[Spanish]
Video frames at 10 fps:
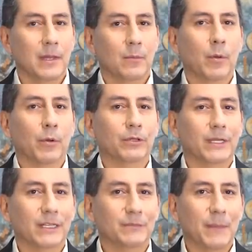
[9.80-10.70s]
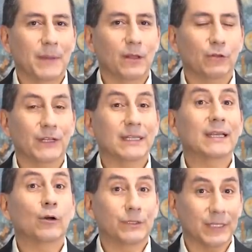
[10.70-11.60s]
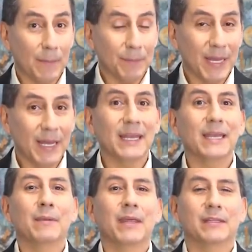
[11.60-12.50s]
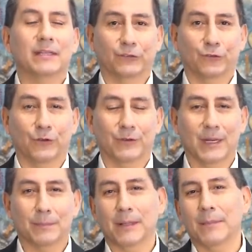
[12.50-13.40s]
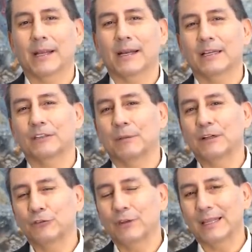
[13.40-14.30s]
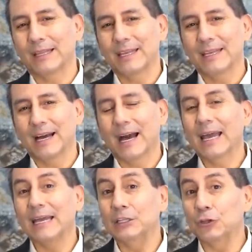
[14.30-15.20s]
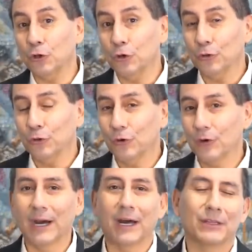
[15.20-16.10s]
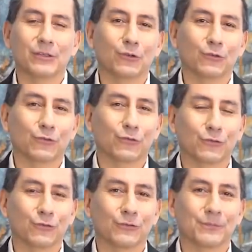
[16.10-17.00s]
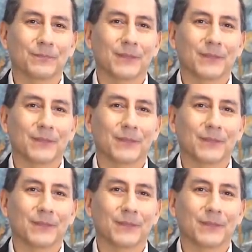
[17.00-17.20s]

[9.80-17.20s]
Muy buenos días, bienvenidos a Teoterapia y Meditación, el primer espacio del día en torno a Dios.